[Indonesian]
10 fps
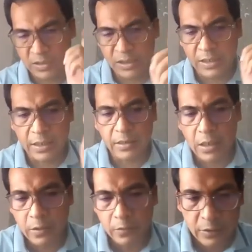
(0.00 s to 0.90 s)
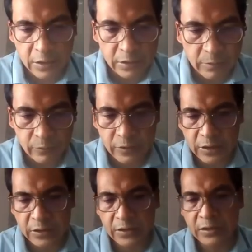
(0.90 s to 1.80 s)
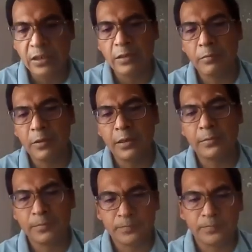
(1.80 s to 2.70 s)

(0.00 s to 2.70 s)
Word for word: tiga tahun dan kemudian disalibkan,